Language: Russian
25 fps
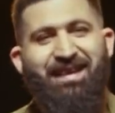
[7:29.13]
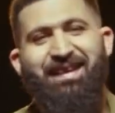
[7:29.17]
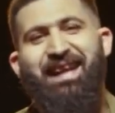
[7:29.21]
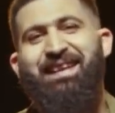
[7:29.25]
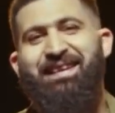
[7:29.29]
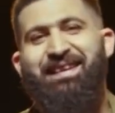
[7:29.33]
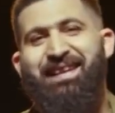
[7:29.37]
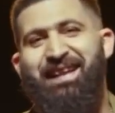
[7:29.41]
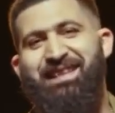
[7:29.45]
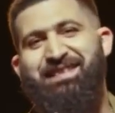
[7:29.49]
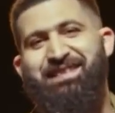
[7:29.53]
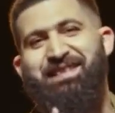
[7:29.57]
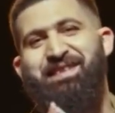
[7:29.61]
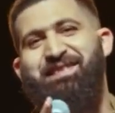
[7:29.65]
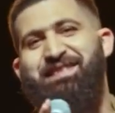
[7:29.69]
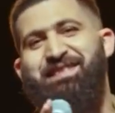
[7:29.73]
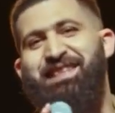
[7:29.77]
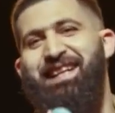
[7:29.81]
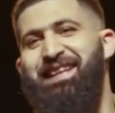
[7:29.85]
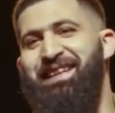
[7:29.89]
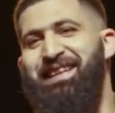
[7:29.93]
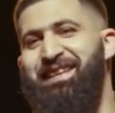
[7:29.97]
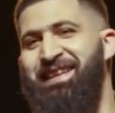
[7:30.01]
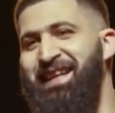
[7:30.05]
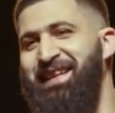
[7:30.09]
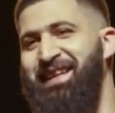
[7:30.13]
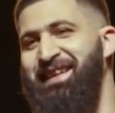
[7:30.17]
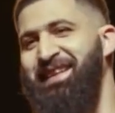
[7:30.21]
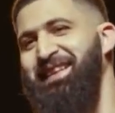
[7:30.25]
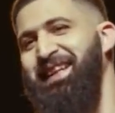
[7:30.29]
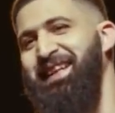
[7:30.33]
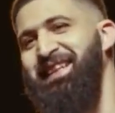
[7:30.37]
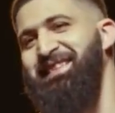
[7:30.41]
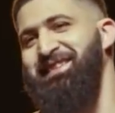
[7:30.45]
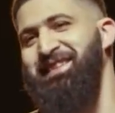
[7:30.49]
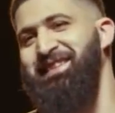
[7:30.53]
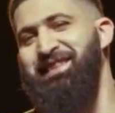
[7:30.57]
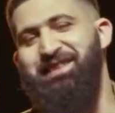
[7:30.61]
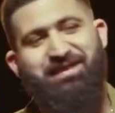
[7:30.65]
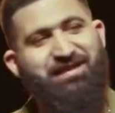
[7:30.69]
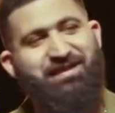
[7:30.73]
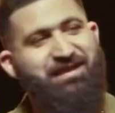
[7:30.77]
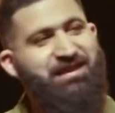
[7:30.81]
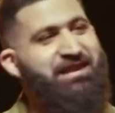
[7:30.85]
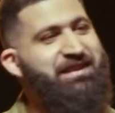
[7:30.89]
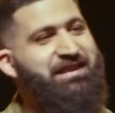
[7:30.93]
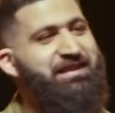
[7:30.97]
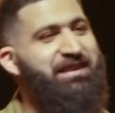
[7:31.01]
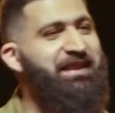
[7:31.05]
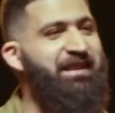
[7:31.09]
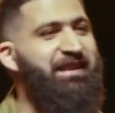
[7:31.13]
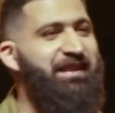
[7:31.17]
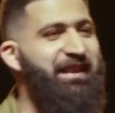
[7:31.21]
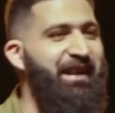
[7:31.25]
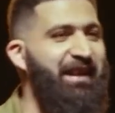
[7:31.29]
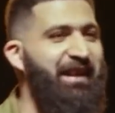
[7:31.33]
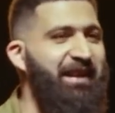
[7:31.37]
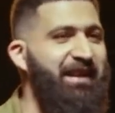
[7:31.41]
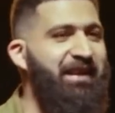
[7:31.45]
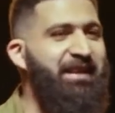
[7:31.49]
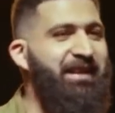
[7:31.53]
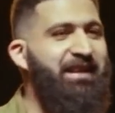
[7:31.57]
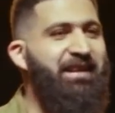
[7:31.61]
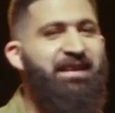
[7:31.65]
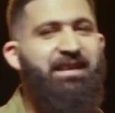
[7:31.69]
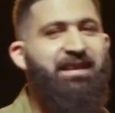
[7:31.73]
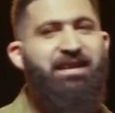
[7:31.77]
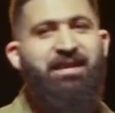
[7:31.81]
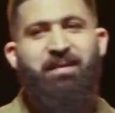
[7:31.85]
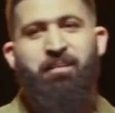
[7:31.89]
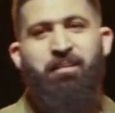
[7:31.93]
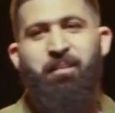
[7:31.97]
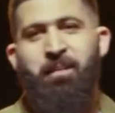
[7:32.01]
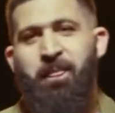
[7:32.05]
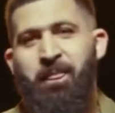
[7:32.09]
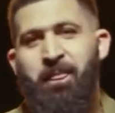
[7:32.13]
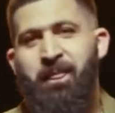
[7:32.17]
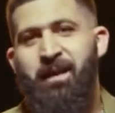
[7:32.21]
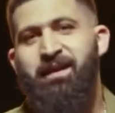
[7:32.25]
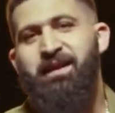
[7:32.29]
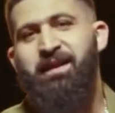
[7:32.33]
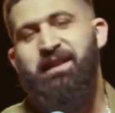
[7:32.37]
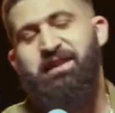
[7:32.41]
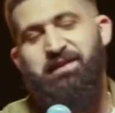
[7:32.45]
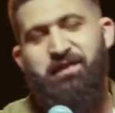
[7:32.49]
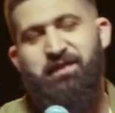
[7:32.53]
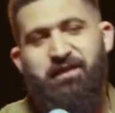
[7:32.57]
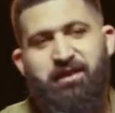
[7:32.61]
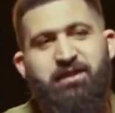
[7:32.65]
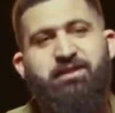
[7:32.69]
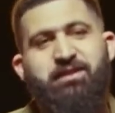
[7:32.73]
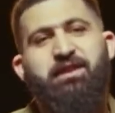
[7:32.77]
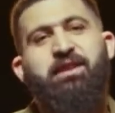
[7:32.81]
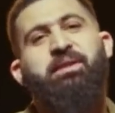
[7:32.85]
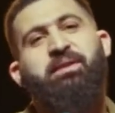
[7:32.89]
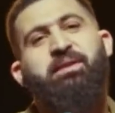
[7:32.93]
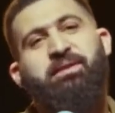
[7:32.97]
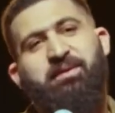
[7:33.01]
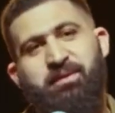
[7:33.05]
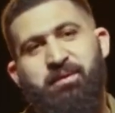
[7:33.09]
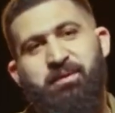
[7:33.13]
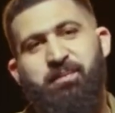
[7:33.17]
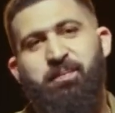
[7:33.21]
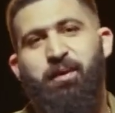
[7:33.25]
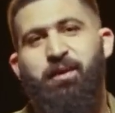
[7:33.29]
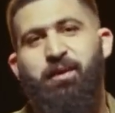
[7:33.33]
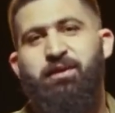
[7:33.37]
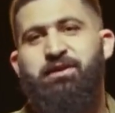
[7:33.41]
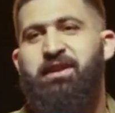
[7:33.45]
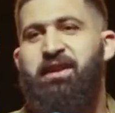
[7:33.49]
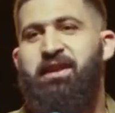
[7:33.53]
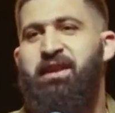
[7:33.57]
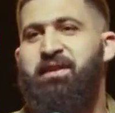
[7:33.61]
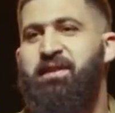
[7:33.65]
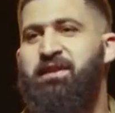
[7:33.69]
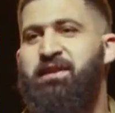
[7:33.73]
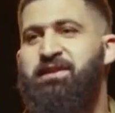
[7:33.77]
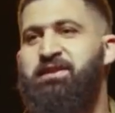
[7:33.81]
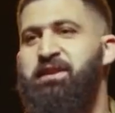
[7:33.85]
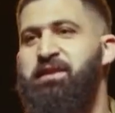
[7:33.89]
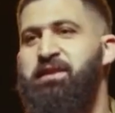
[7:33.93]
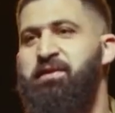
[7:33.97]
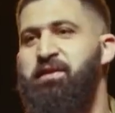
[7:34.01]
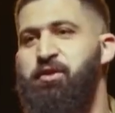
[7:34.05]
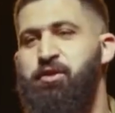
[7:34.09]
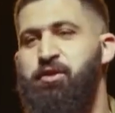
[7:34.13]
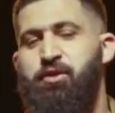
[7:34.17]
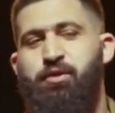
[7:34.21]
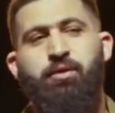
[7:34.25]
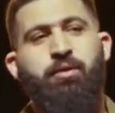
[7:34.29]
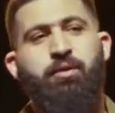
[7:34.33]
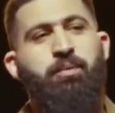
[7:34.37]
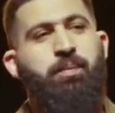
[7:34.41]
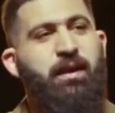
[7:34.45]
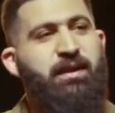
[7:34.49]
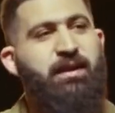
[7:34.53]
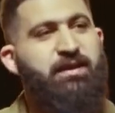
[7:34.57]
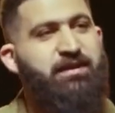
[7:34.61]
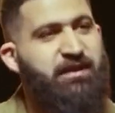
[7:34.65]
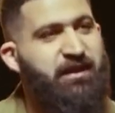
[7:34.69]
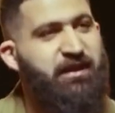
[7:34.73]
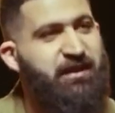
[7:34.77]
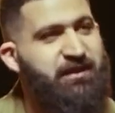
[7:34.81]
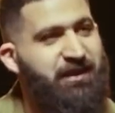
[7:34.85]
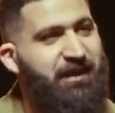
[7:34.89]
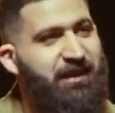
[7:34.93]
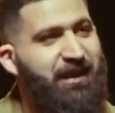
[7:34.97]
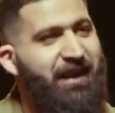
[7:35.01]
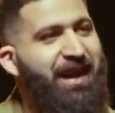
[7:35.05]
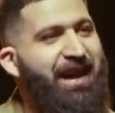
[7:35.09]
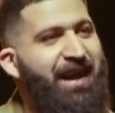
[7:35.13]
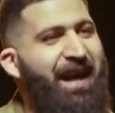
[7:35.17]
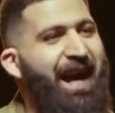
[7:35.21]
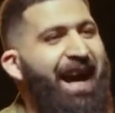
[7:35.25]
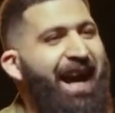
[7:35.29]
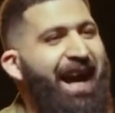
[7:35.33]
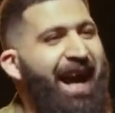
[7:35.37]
Ладно, если в зале негр есть, извините, я... Извините, просто я вас не вижу. Простите.